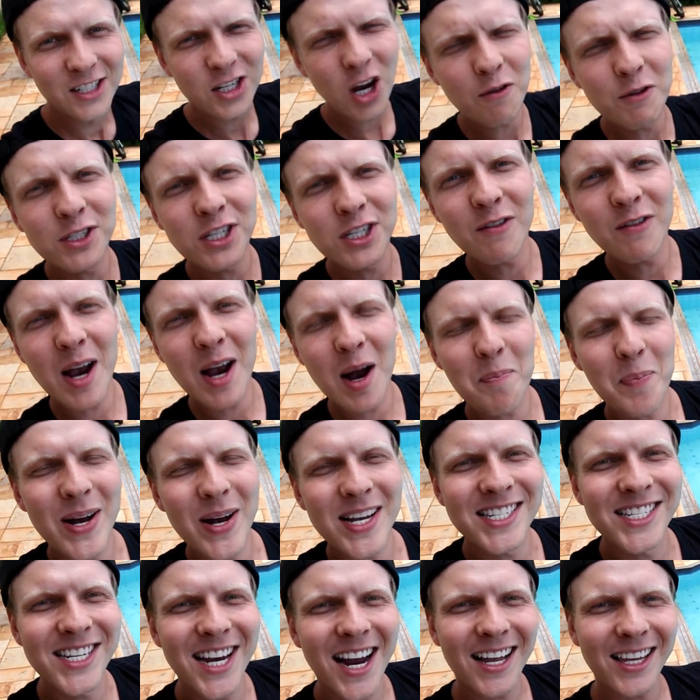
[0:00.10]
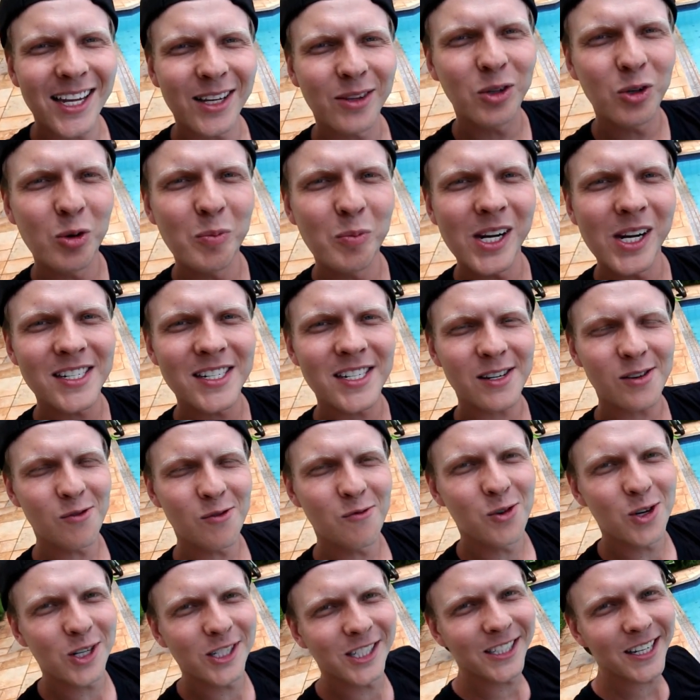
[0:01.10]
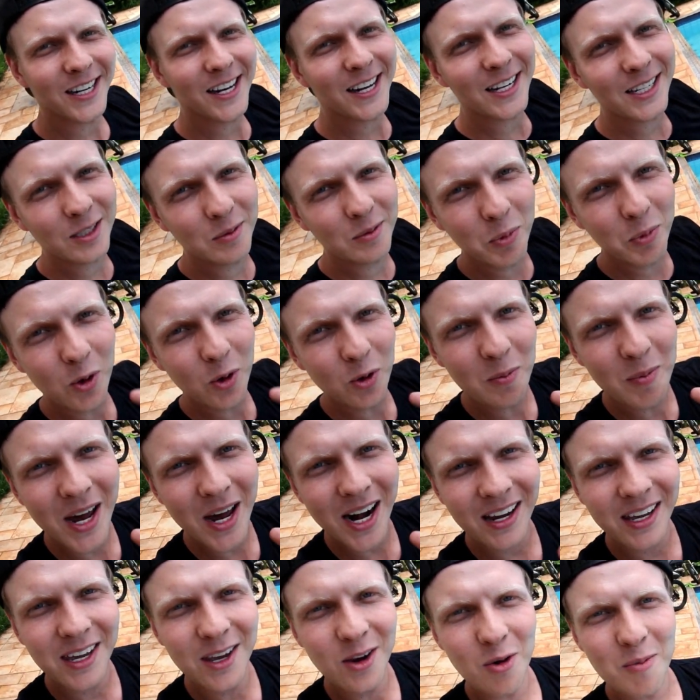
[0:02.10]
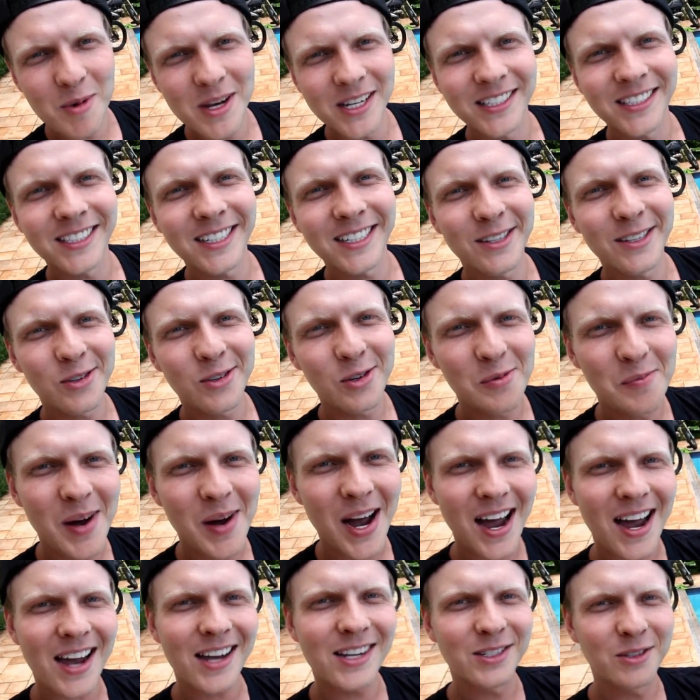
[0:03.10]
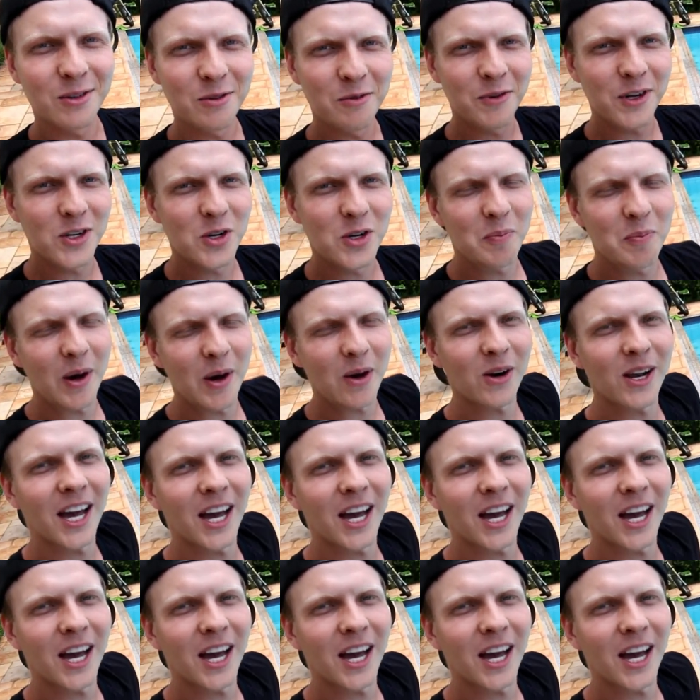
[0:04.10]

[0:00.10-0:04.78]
Salve, salve rapaziada, tudo beleza com vocês? Bruno Bar aqui começando mais um vídeo para o